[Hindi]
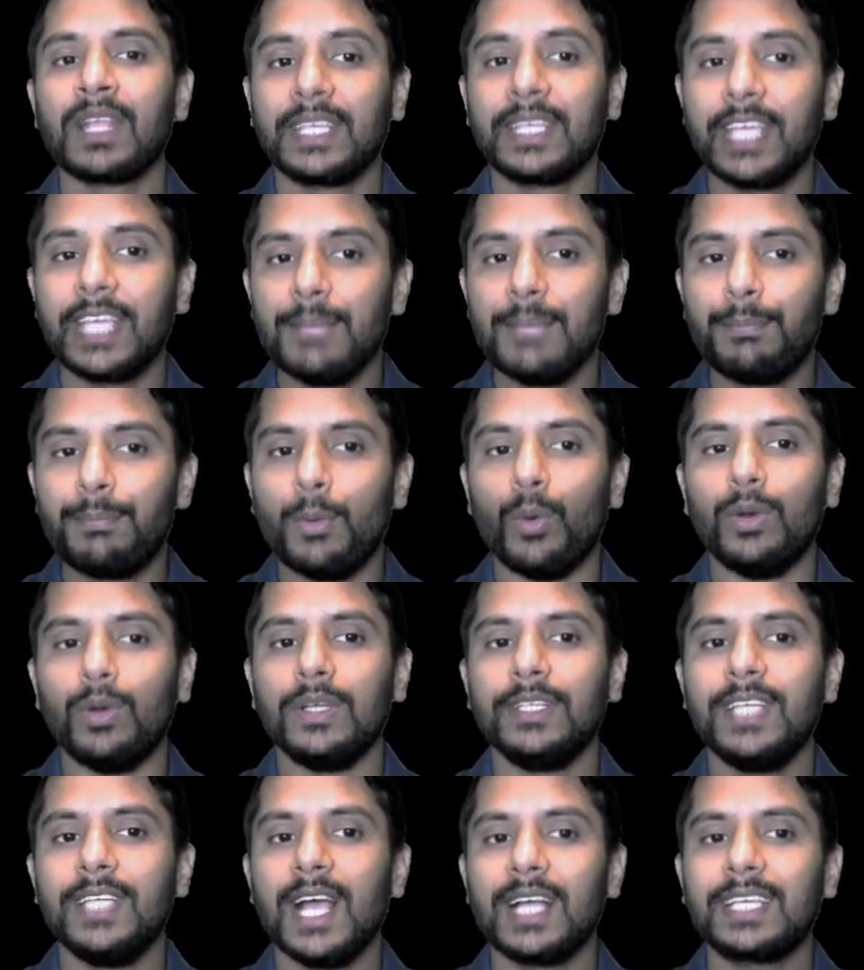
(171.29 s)
किल्पो
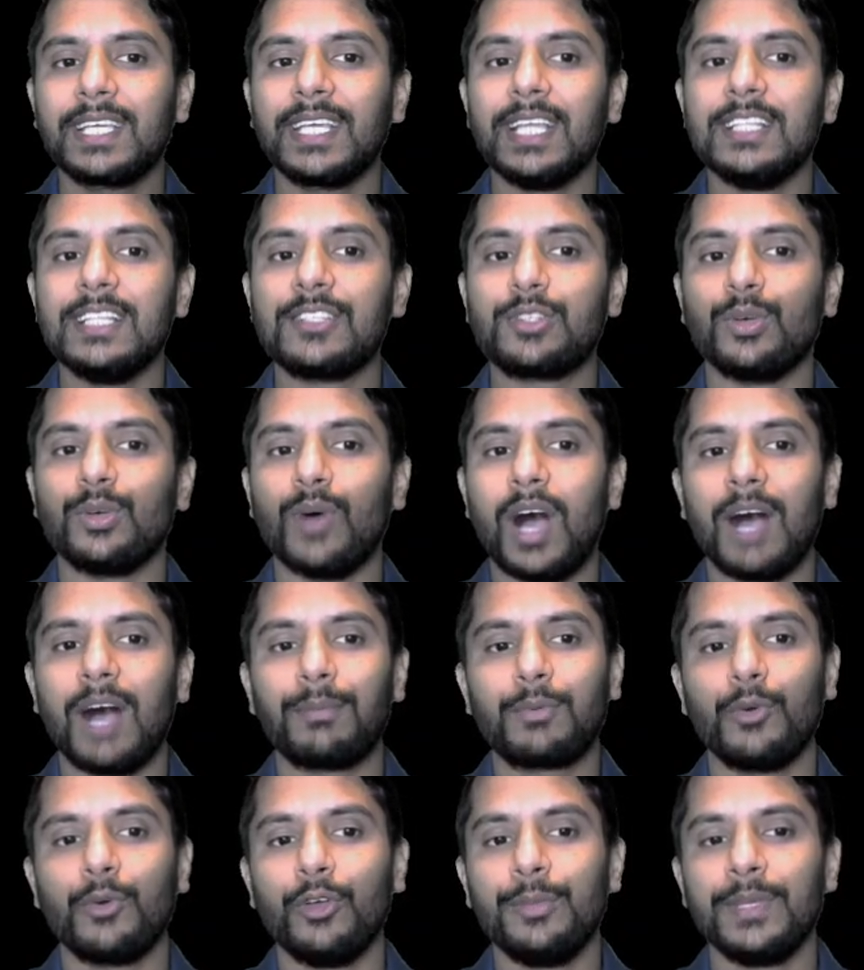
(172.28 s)
या किल्सो
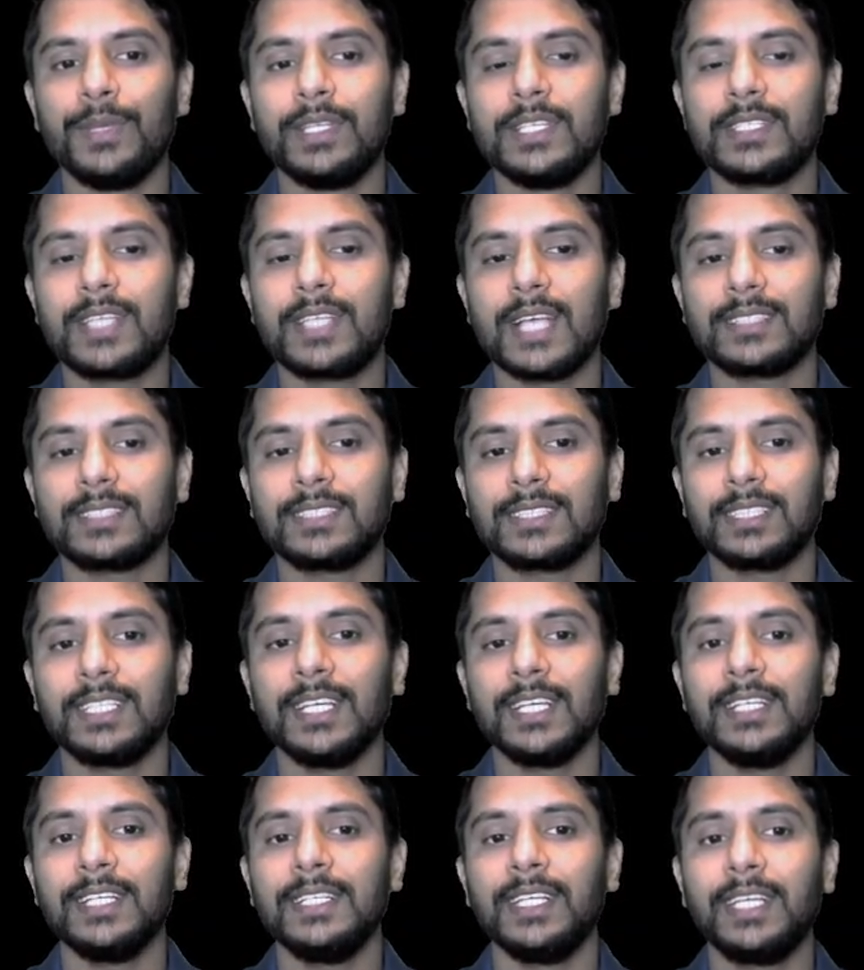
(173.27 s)
आप कोई भी चीज कह सकते
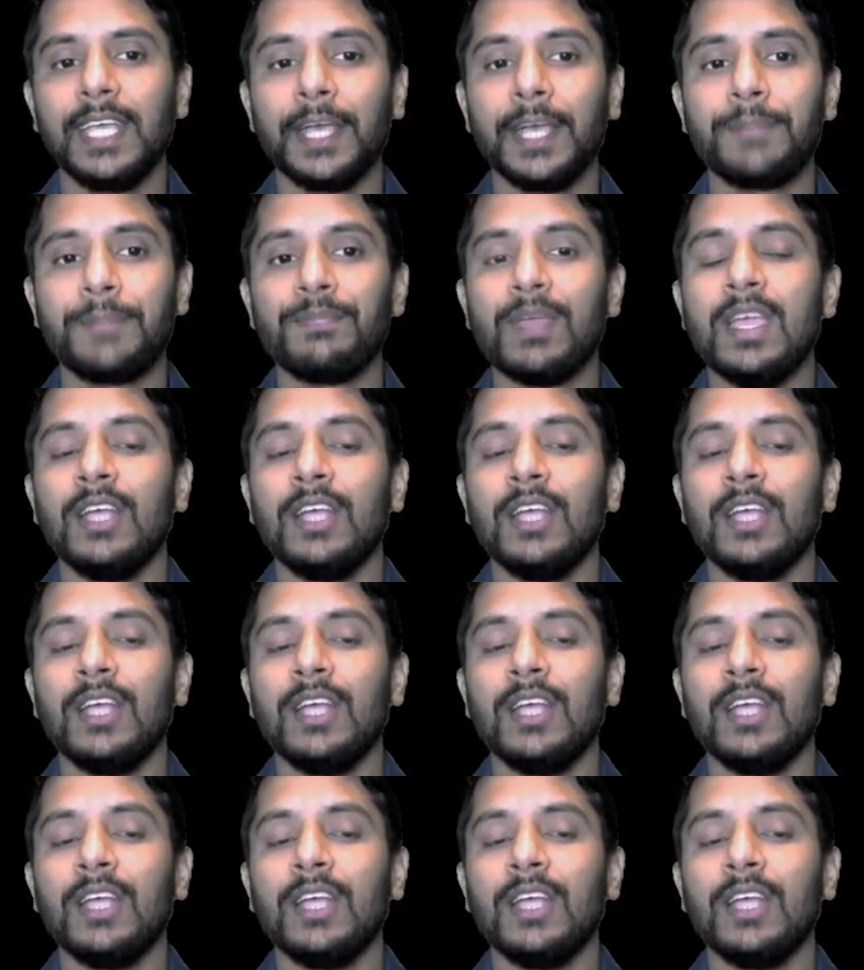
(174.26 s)
हैं ठीक है